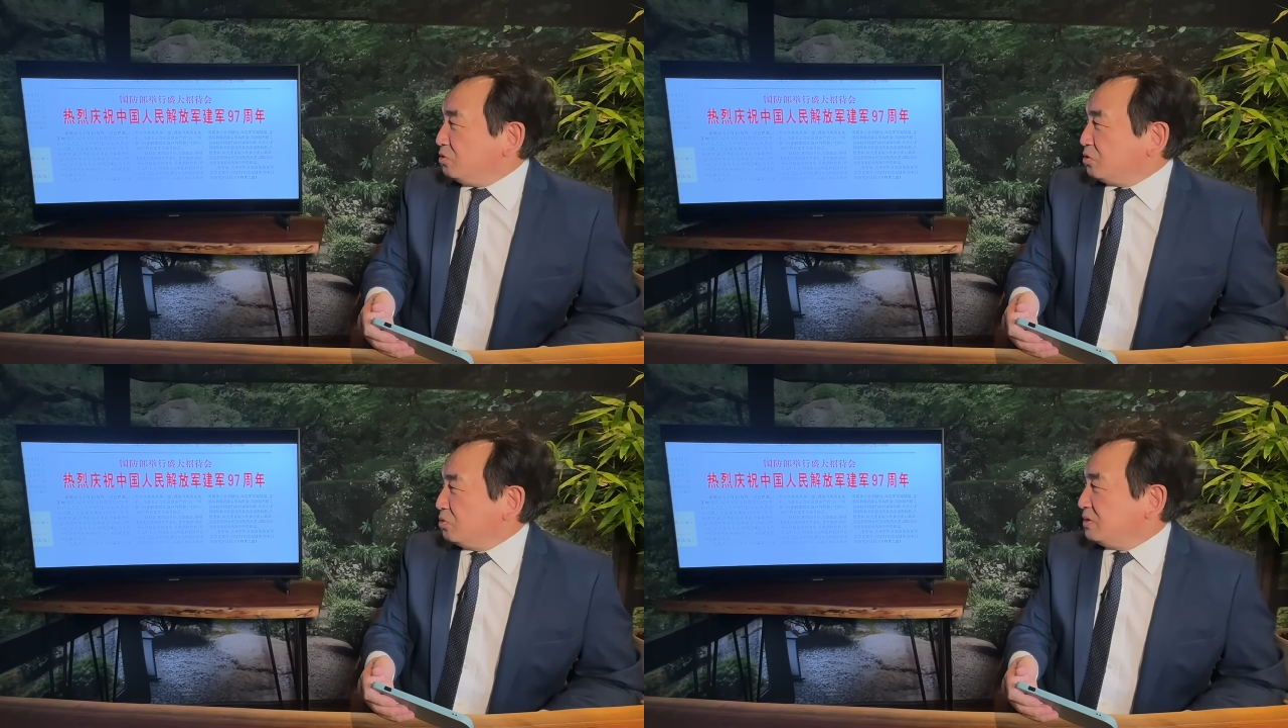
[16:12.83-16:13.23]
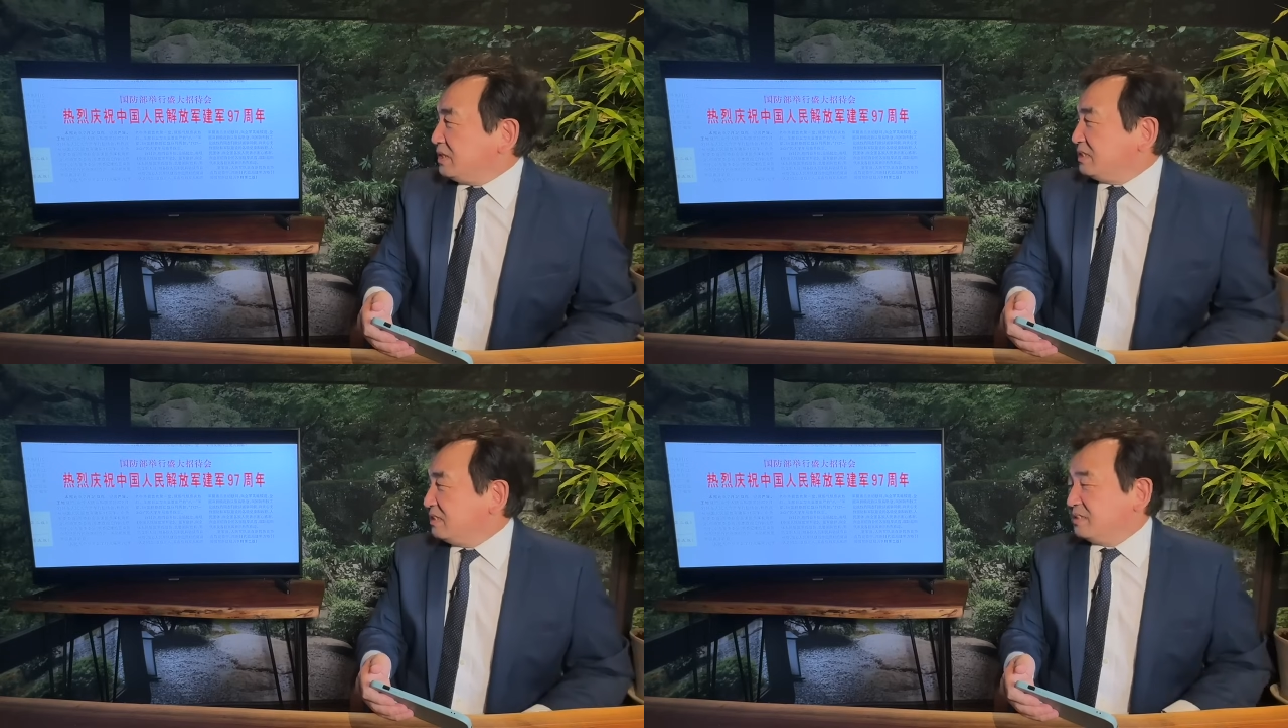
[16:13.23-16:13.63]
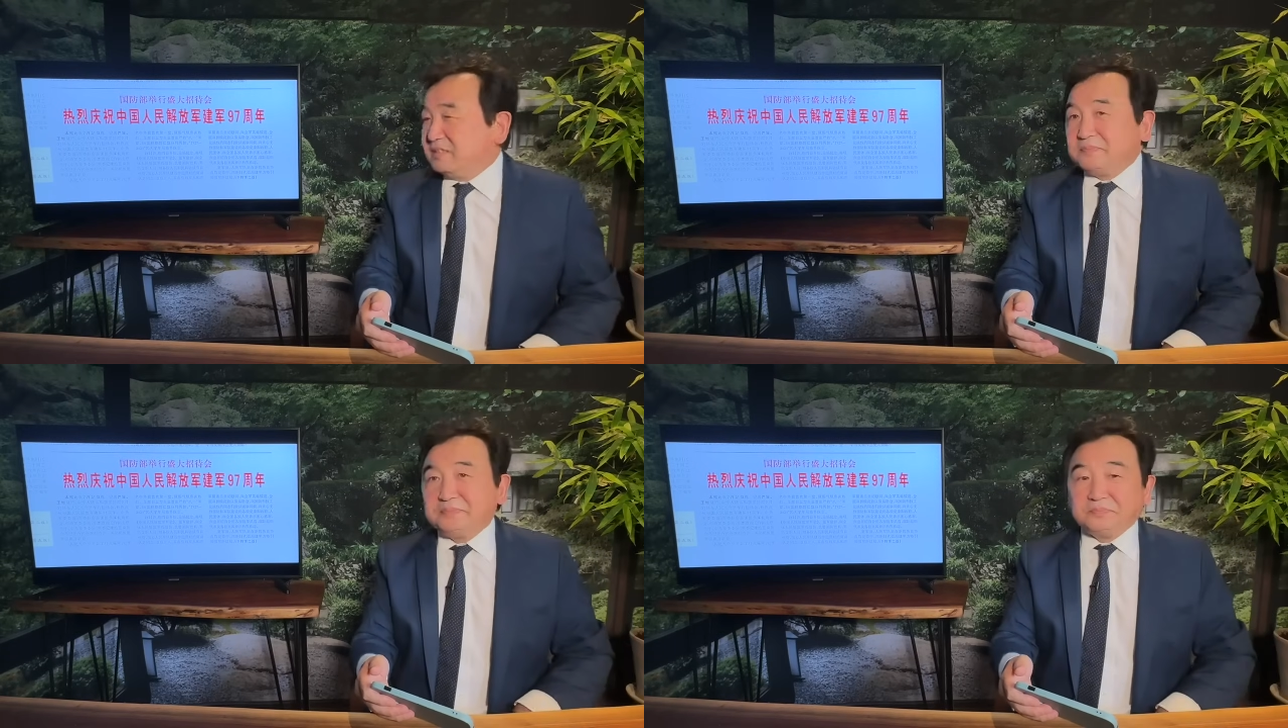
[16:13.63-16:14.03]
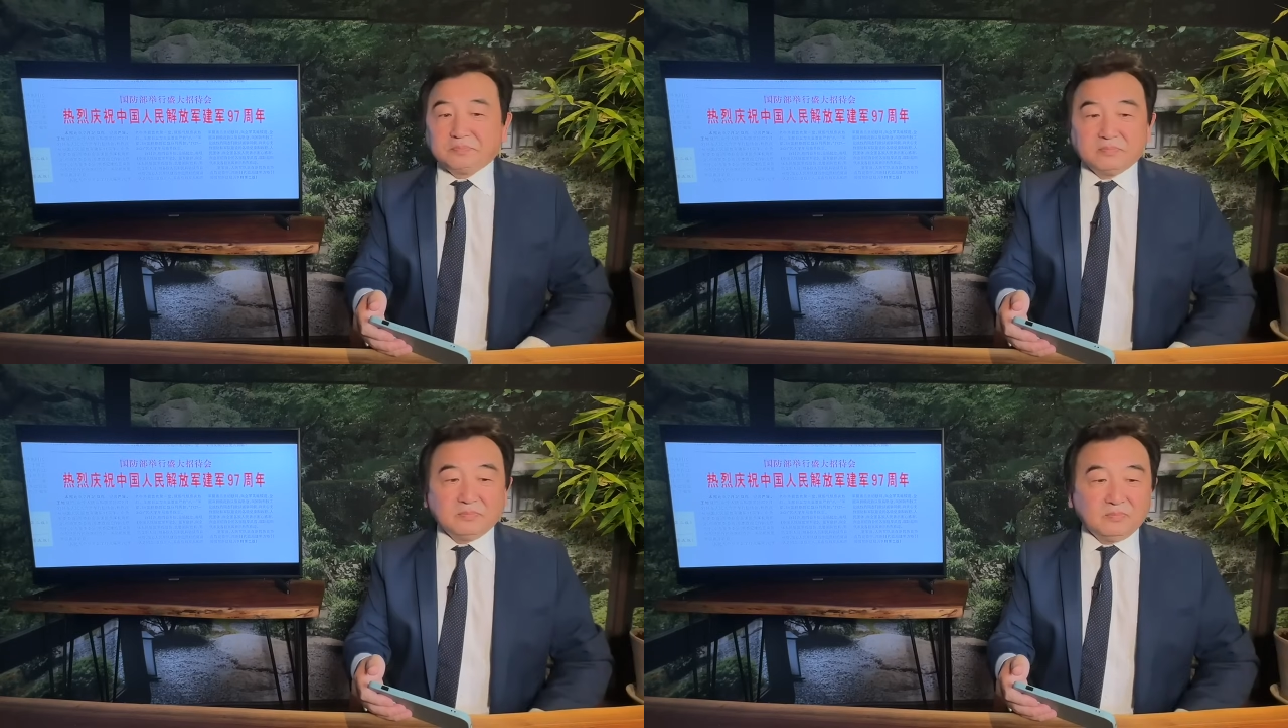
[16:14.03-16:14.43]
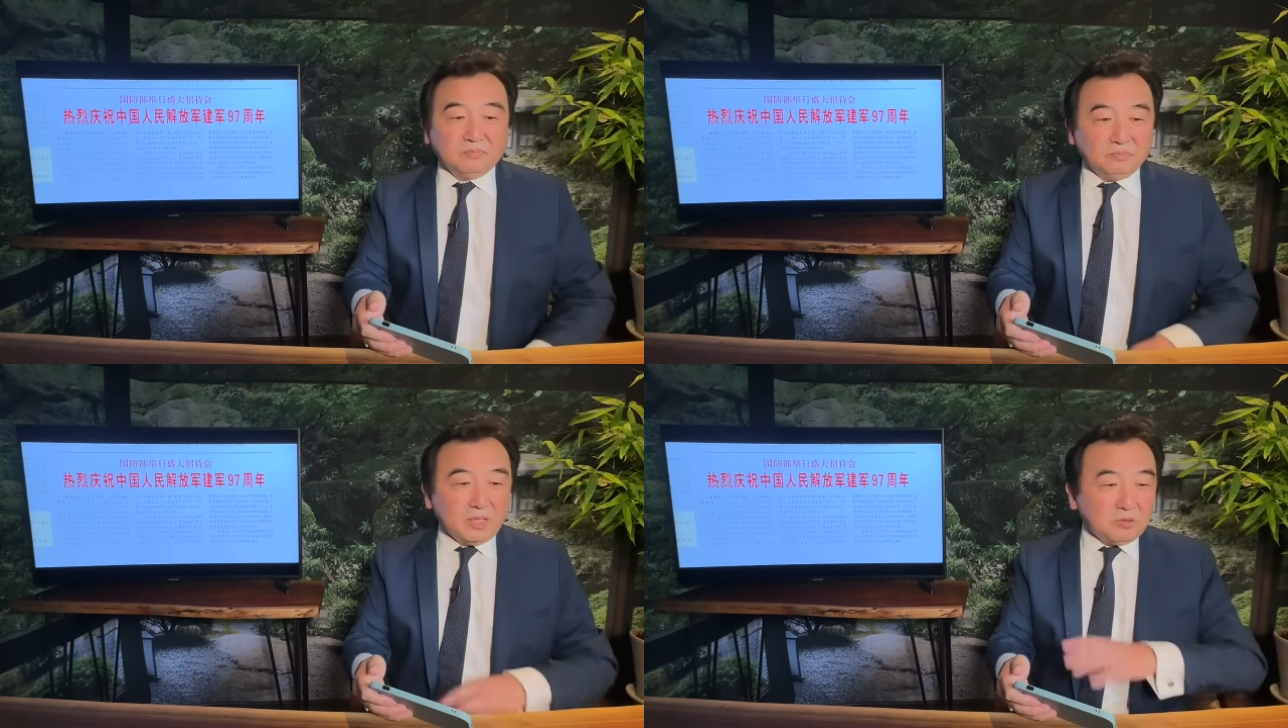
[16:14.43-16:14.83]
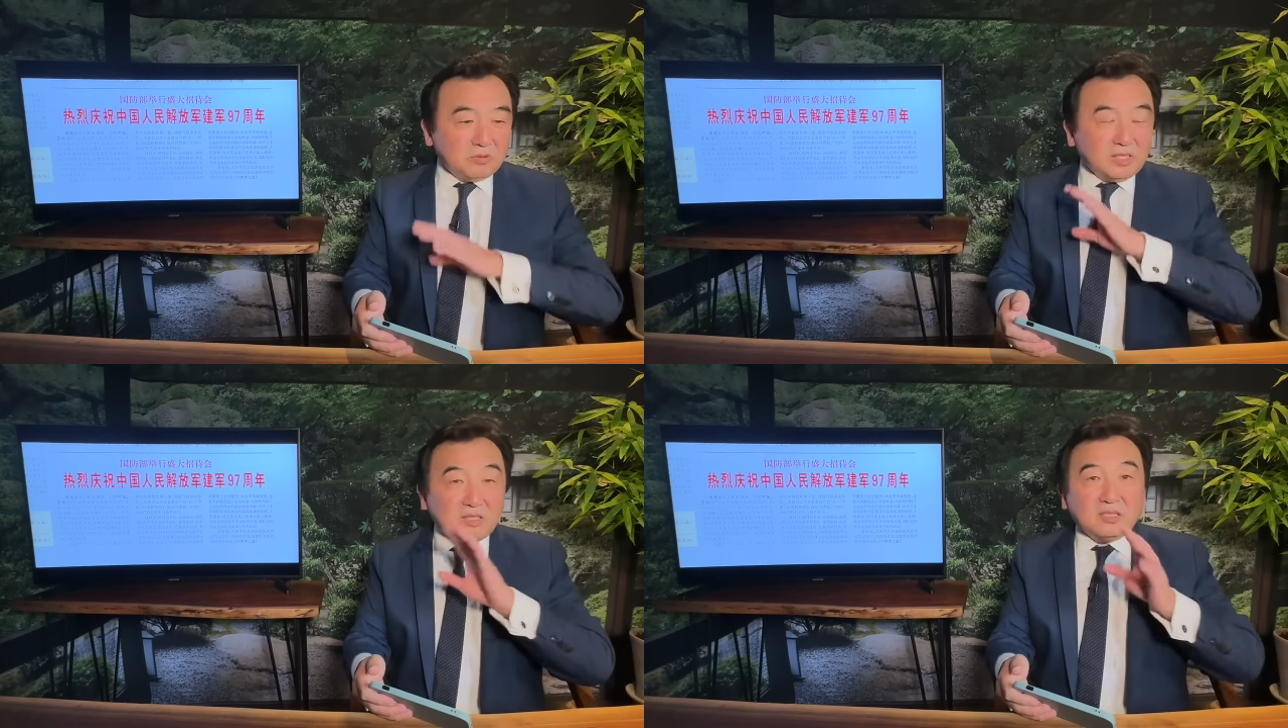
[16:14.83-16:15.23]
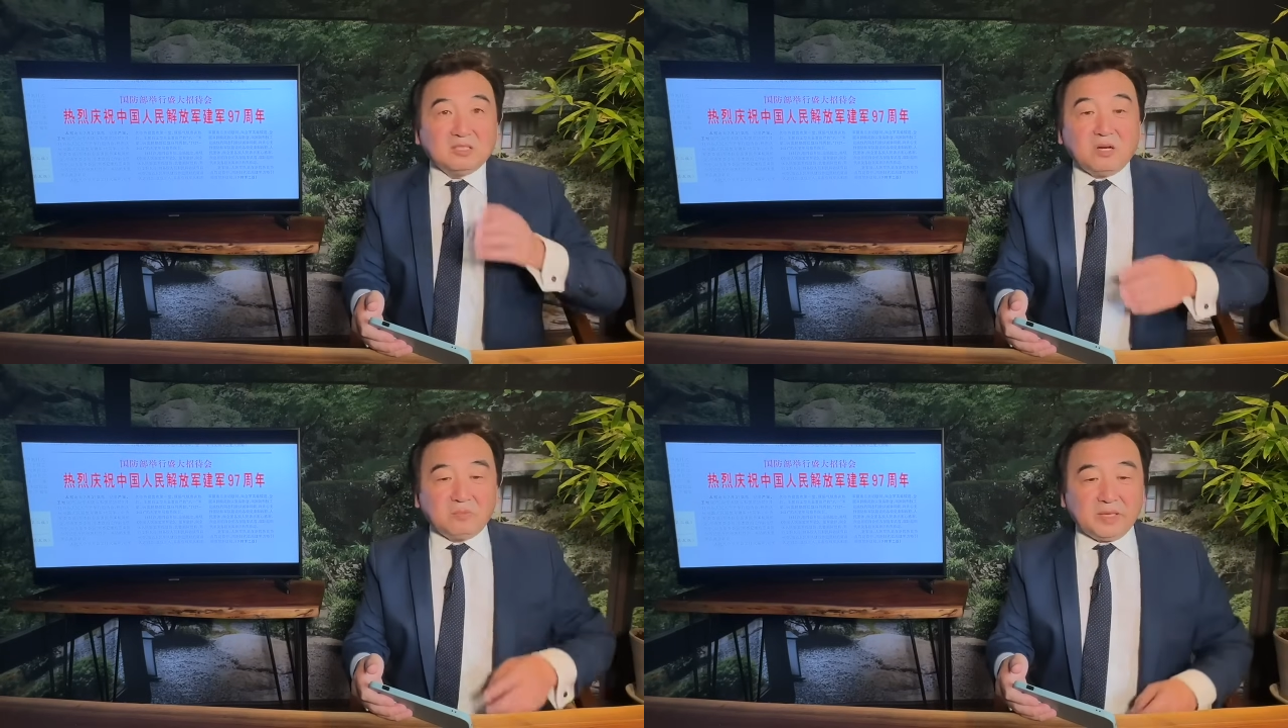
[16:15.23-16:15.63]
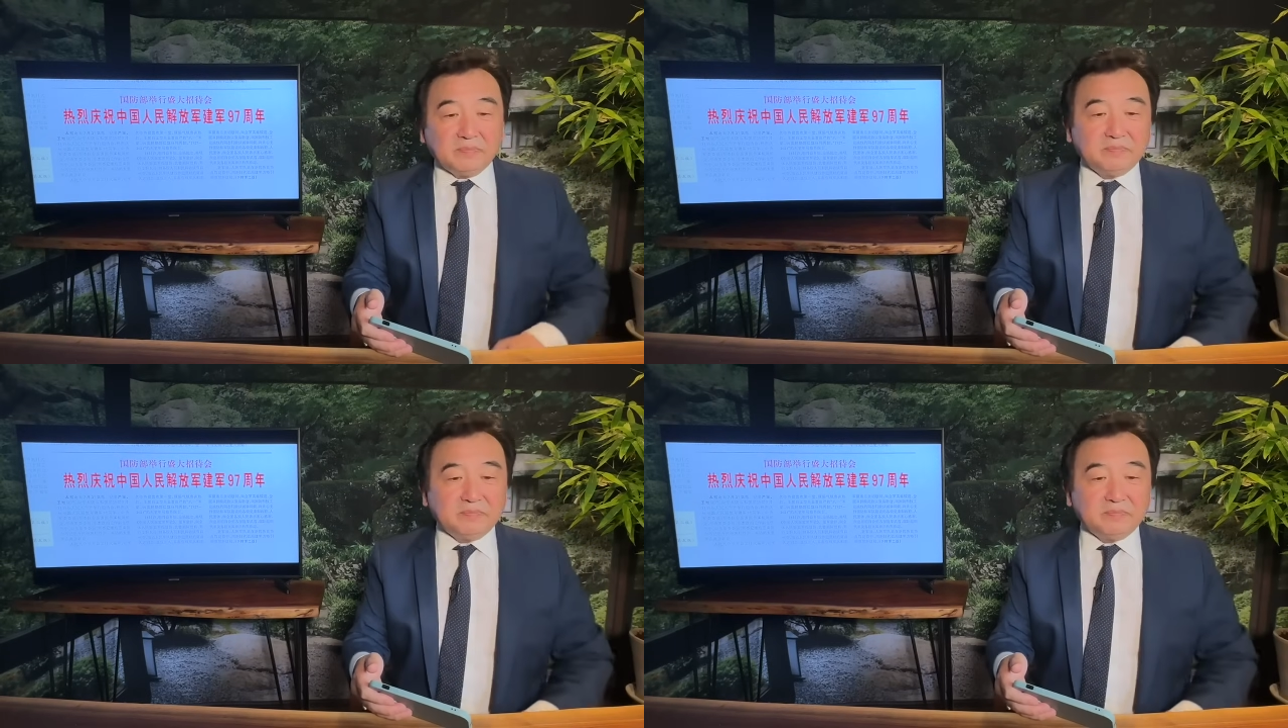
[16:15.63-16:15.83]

出席致辞，没有任何照片。